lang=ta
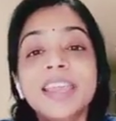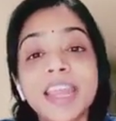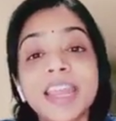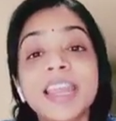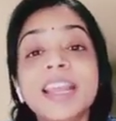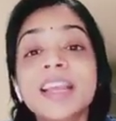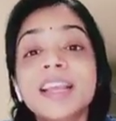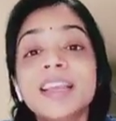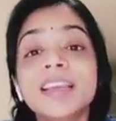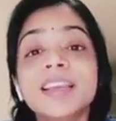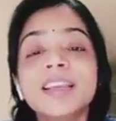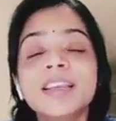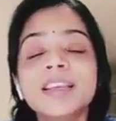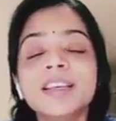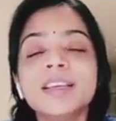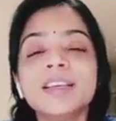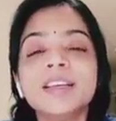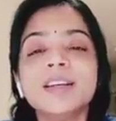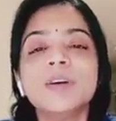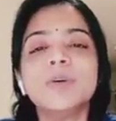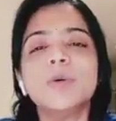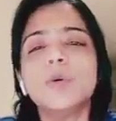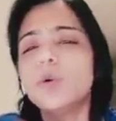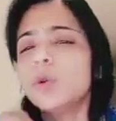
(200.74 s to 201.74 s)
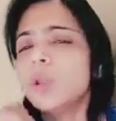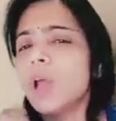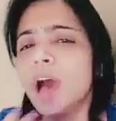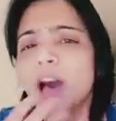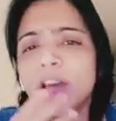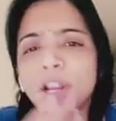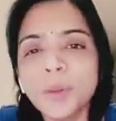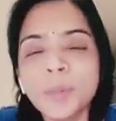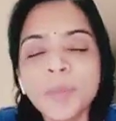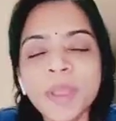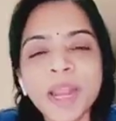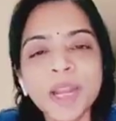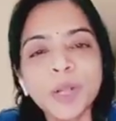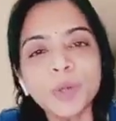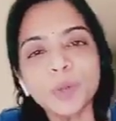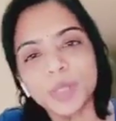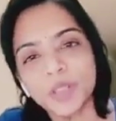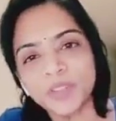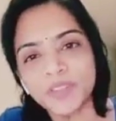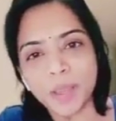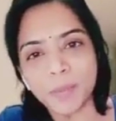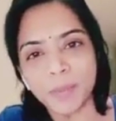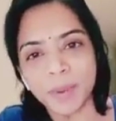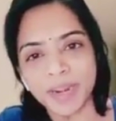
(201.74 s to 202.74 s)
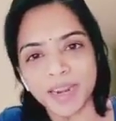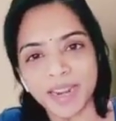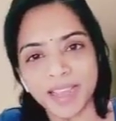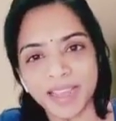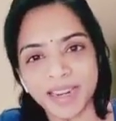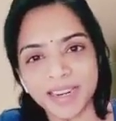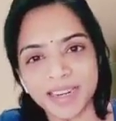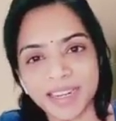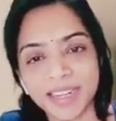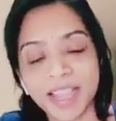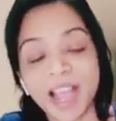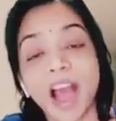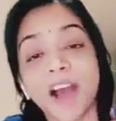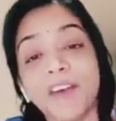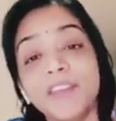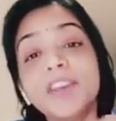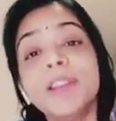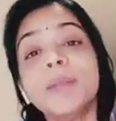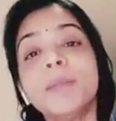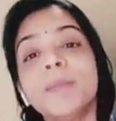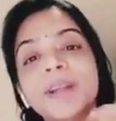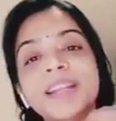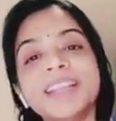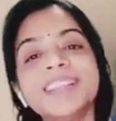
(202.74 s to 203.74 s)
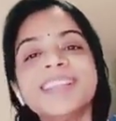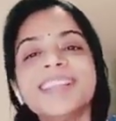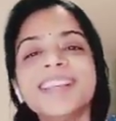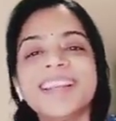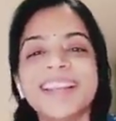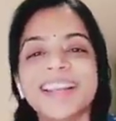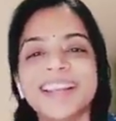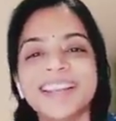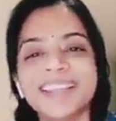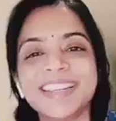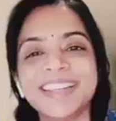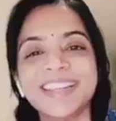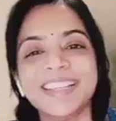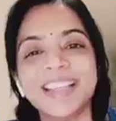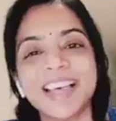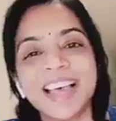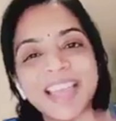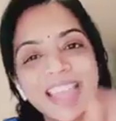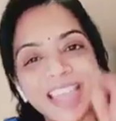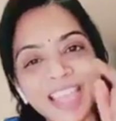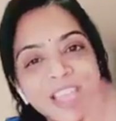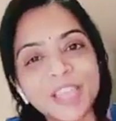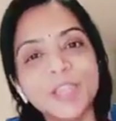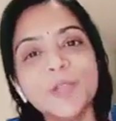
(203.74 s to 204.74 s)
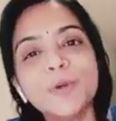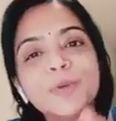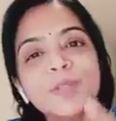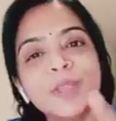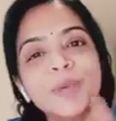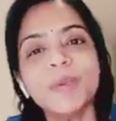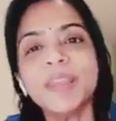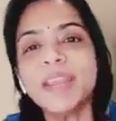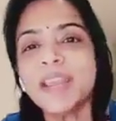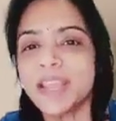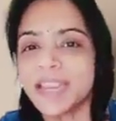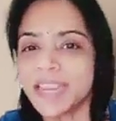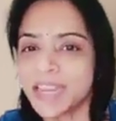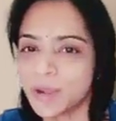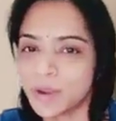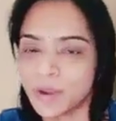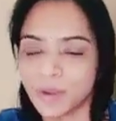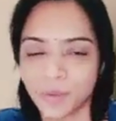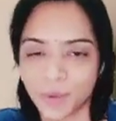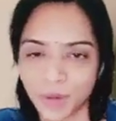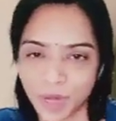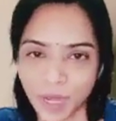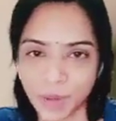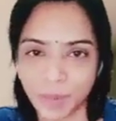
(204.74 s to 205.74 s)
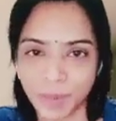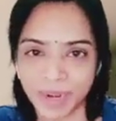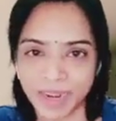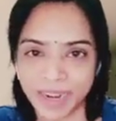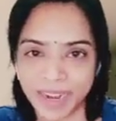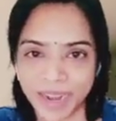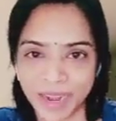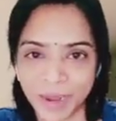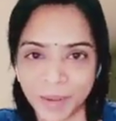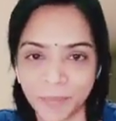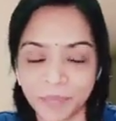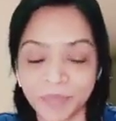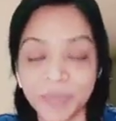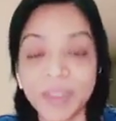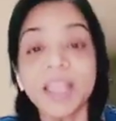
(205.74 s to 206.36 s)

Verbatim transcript: எனக்கு ஒரு அருமையான உதவியை பண்ணாரு அவரை மனசில் நினச்சிட்டு தான் இந்த உதவியை நான் எனக்கு உனக்கு பண்ணுறேன்